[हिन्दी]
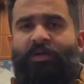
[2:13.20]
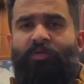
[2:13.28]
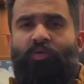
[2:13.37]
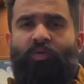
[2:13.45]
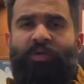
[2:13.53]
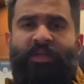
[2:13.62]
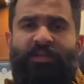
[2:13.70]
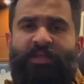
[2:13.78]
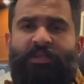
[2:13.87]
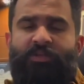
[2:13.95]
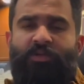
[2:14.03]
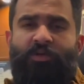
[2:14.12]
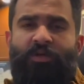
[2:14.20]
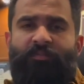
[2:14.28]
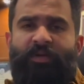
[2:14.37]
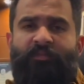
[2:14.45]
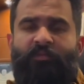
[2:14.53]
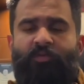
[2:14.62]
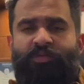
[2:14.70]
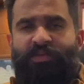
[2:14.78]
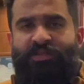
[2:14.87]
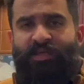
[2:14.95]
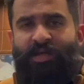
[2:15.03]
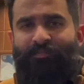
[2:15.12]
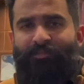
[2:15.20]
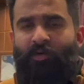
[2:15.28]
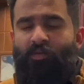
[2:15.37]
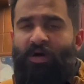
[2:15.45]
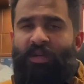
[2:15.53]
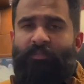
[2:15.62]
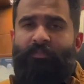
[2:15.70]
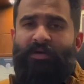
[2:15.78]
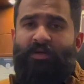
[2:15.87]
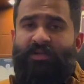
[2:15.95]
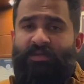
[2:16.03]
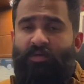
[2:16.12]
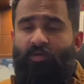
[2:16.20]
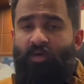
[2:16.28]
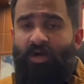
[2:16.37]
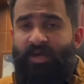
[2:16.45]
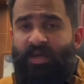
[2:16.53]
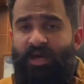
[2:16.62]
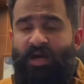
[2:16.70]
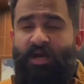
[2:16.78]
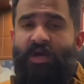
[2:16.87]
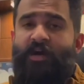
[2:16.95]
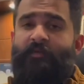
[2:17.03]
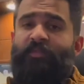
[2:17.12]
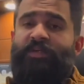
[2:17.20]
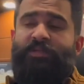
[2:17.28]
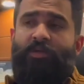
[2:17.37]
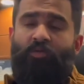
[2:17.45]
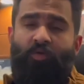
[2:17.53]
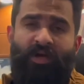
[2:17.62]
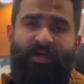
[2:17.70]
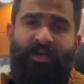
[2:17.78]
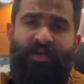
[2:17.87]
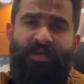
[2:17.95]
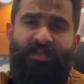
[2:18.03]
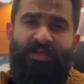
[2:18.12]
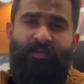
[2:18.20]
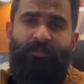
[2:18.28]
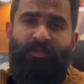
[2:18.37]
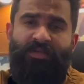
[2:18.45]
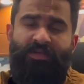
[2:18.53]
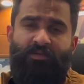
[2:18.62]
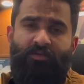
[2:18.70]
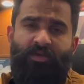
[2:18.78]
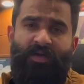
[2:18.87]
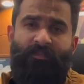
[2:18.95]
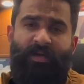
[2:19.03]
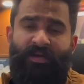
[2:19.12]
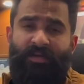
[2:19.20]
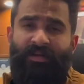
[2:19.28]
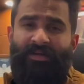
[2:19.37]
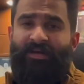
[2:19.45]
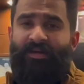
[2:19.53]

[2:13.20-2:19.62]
दो या तीन चक्कर में वो चीज़ें आप मंगवा लें बट इससे होगा क्या तो इससे होगा ये कि जब चीज़ों का मटेरियल का